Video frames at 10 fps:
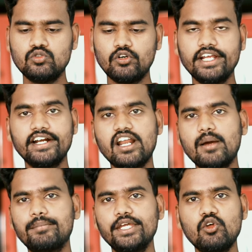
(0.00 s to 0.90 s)
చూడండి ఇక్కడ
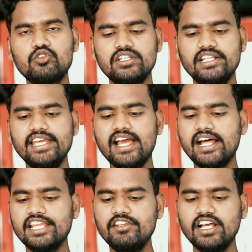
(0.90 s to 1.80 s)
నా పేరు వచ్చింది
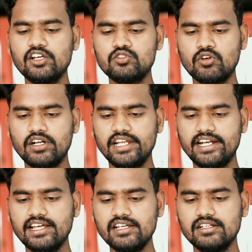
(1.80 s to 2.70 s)
అదేవిధంగా చూడండి
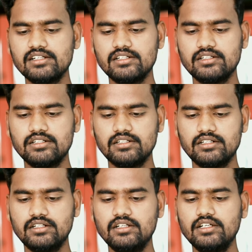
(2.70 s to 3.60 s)
ఇక్కడ
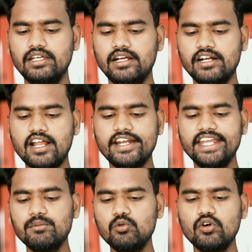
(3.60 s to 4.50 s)
ఇక్కడ నా
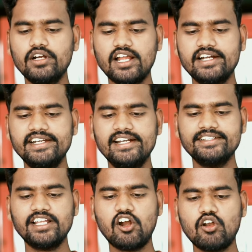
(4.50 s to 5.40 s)
నేము నా
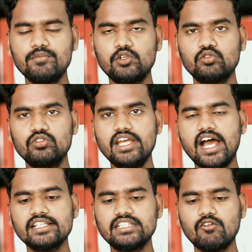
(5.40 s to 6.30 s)
డీటెయిల్స్ అయితే రావడం జరుగుతుంది
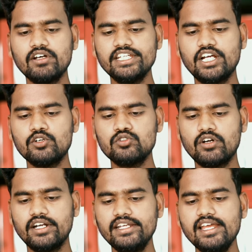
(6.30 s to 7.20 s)
ఆ తర్వాత ఇక్కడ
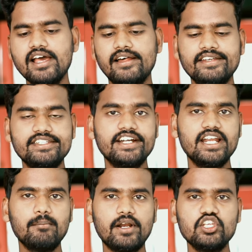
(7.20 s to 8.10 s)
చూడండి రిజిస్టర్డ్
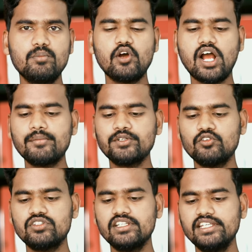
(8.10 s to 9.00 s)
నెంబర్ అని చెప్పి ఒక
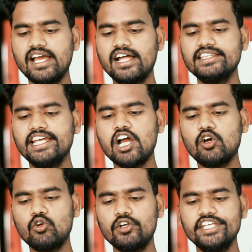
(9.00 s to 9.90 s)
ఆప్షన్ వచ్చింది
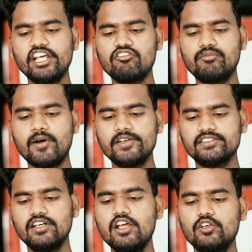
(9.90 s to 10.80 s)
అంతేకాకుండా ఇయర్ ఆఫ్
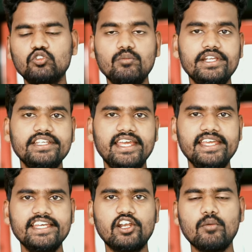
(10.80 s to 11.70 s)
పాస్ సో మీరు ఏ
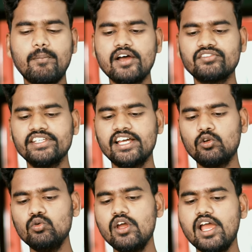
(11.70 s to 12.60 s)
ఇయర్లో పాస్
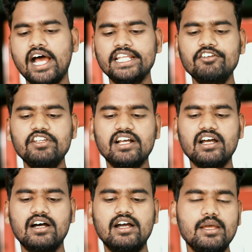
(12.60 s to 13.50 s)
అయ్యారు అదేవిధంగా